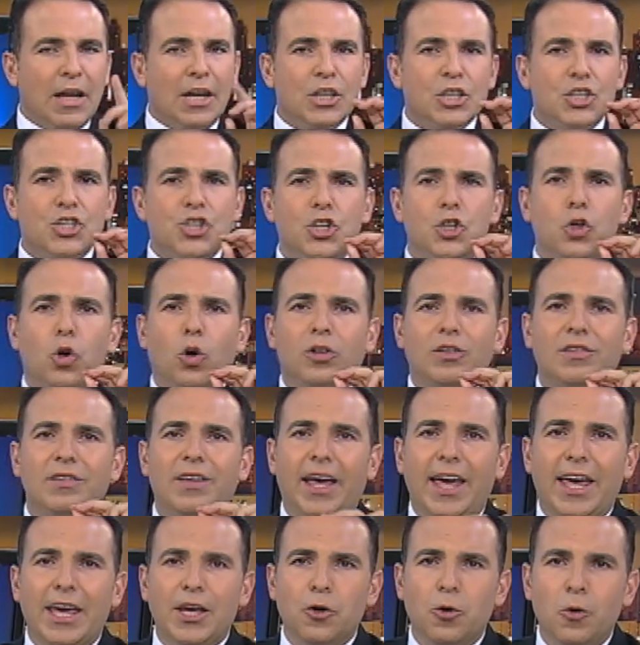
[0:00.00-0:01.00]

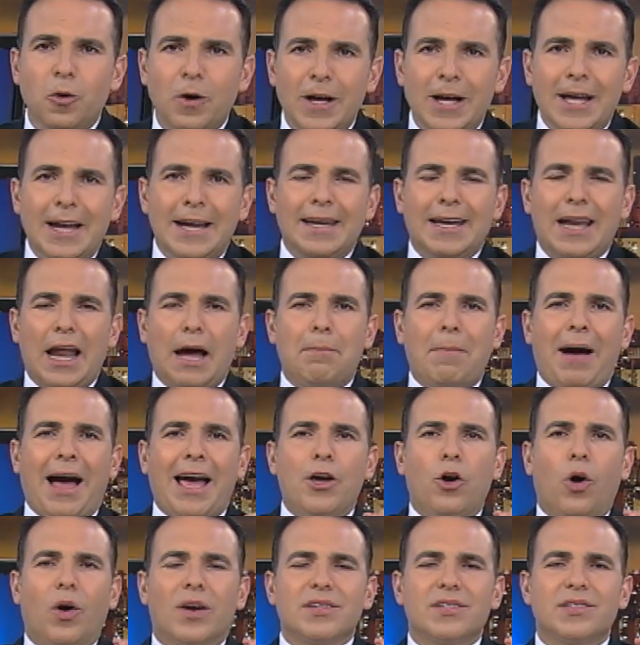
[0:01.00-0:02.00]
tiroteio na
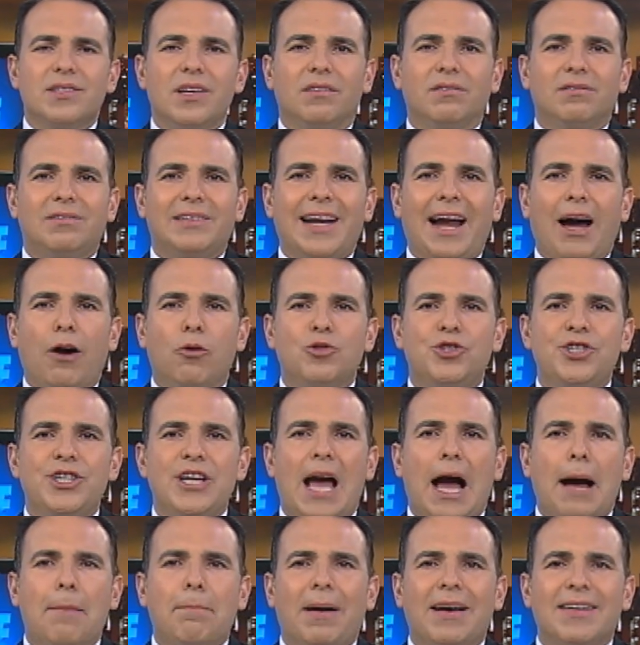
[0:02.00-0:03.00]
maior central
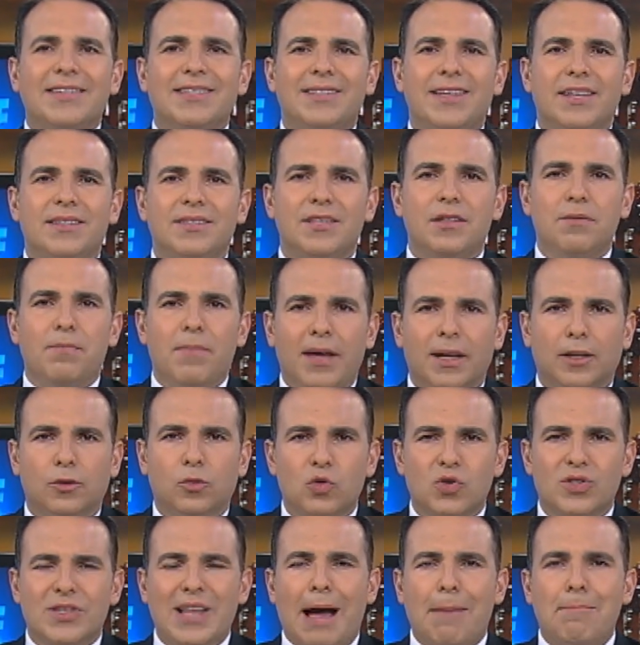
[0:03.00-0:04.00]
de
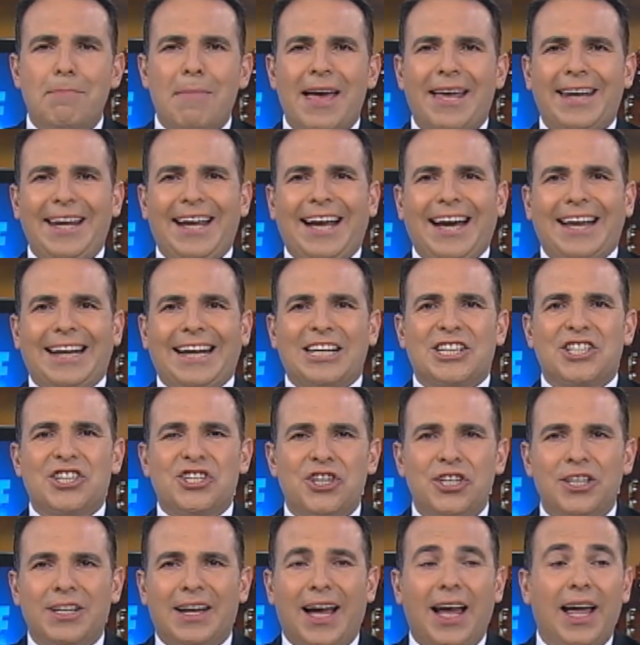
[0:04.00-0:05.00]
abastecimentos da América
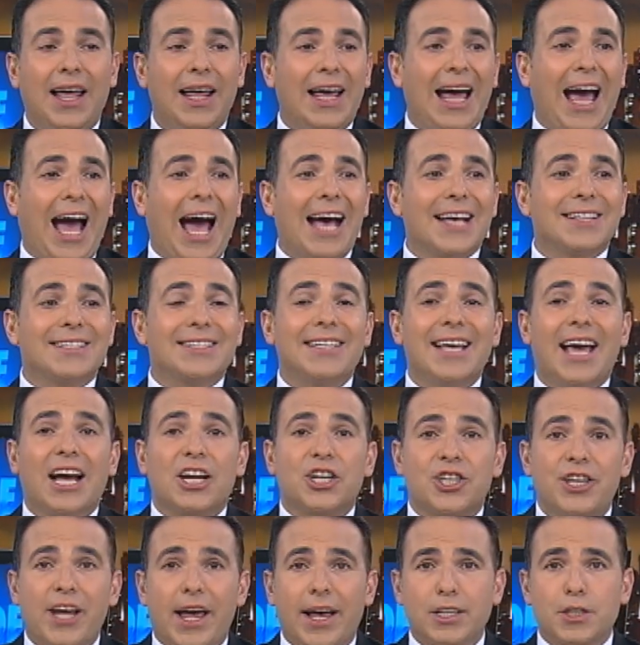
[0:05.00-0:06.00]
Latina, a
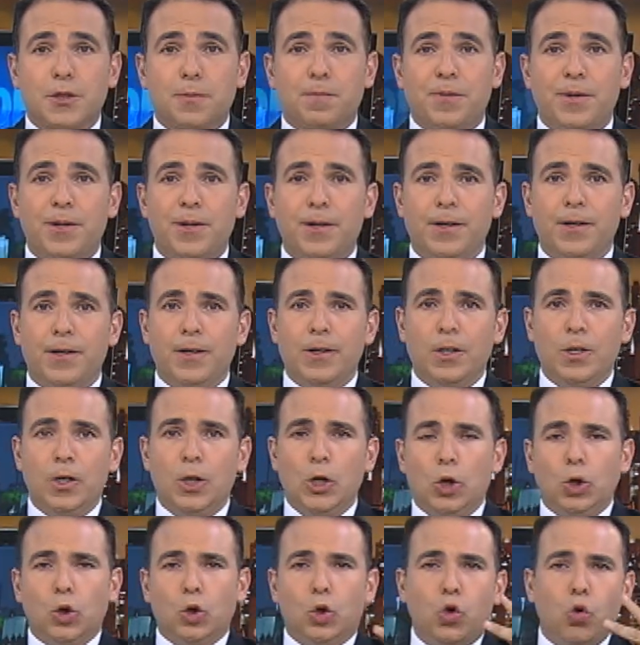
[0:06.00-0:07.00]
CEAGESP.
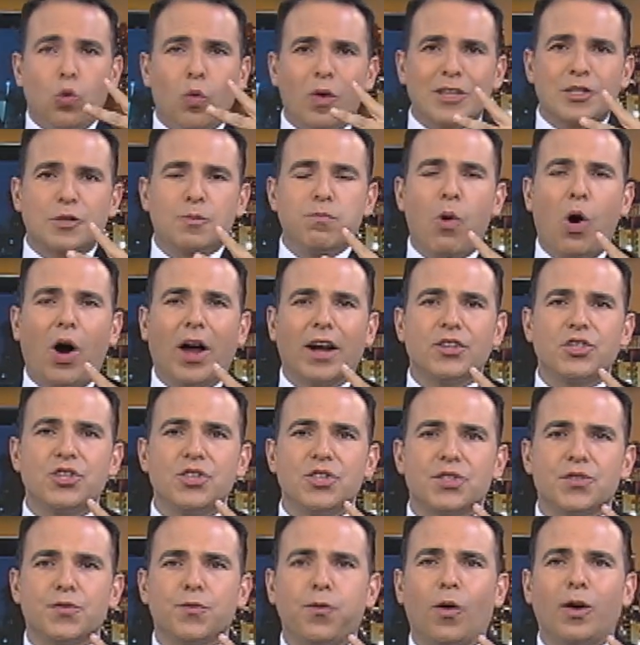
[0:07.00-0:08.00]
Duas
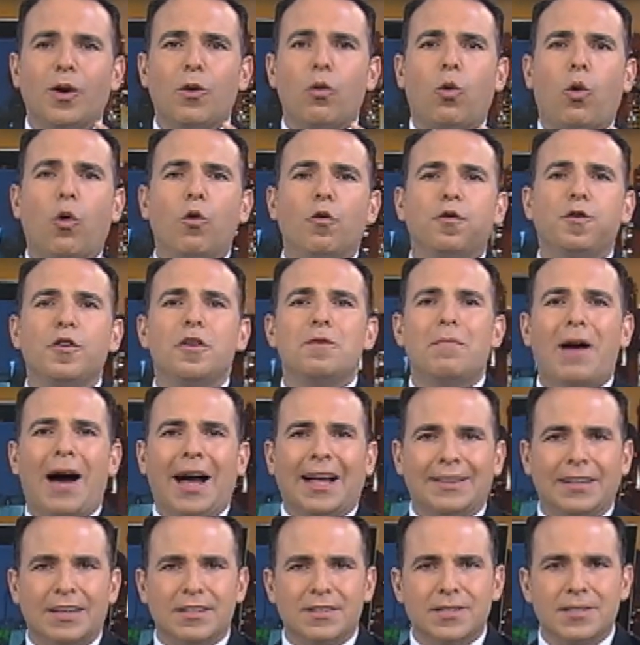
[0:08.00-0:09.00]
mortes foram
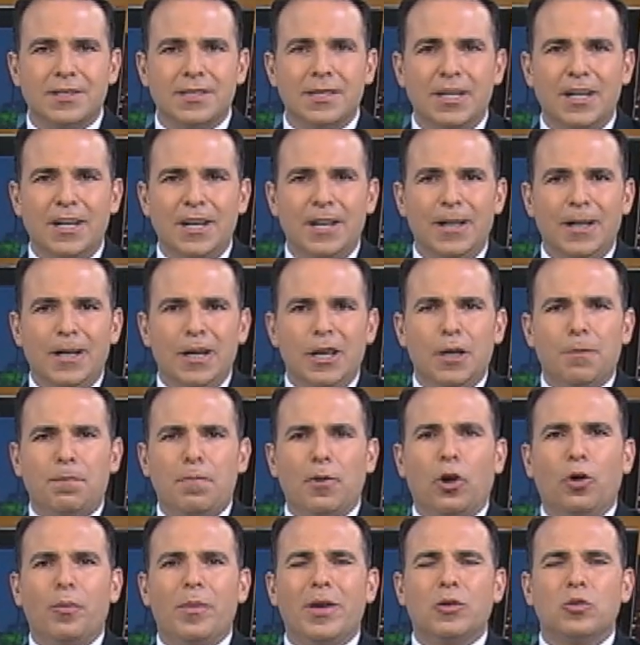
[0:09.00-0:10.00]
confirmadas e
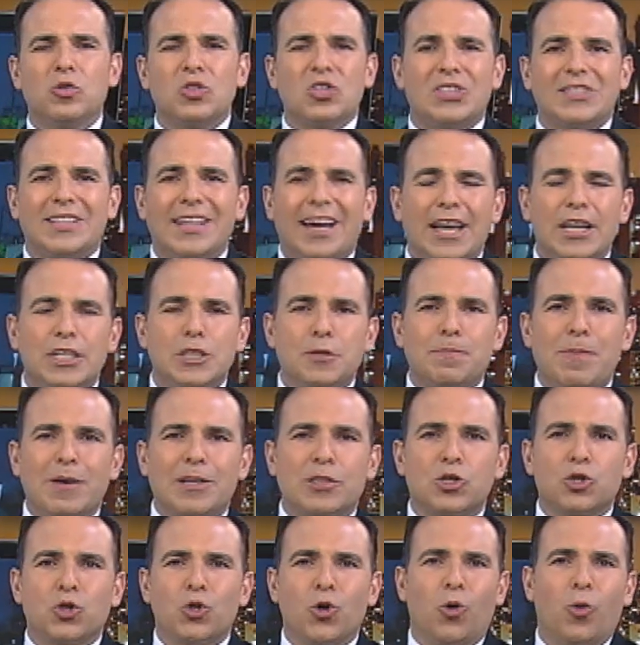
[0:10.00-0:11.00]
pelo menos três
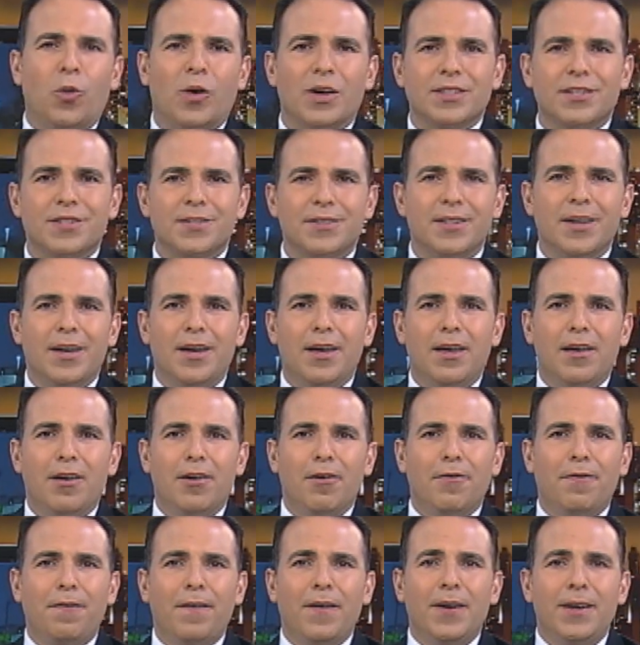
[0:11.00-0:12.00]
pessoas
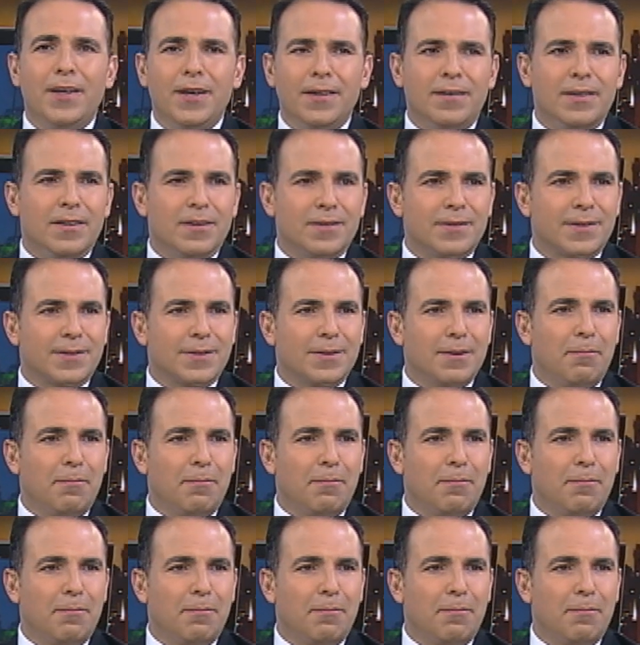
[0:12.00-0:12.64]
feridas,